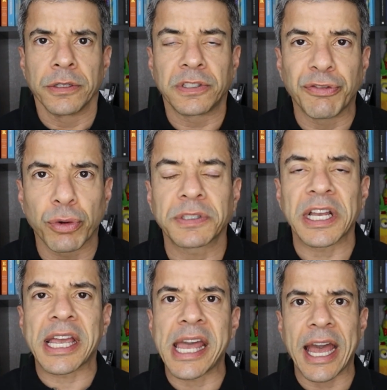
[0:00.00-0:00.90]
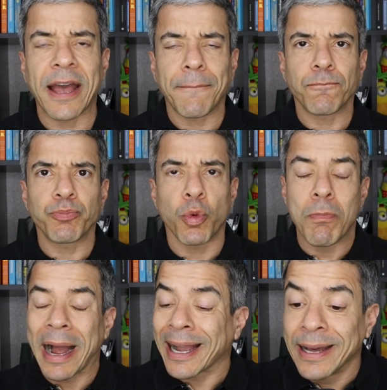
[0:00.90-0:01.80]
Se você quer
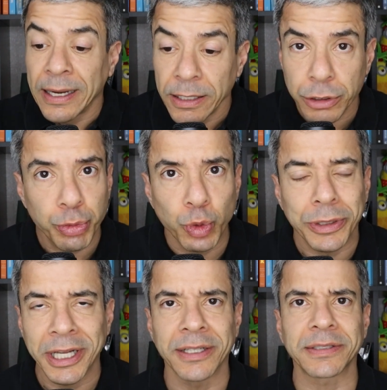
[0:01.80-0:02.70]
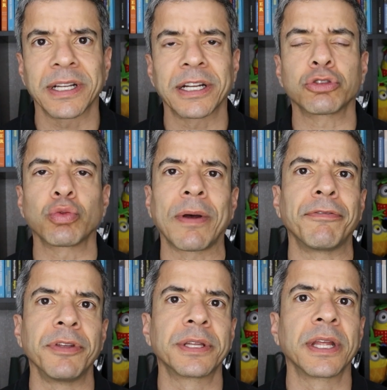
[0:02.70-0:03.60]
uma grande mudança na sua
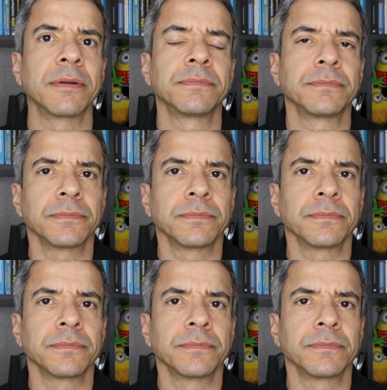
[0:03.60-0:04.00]
vida,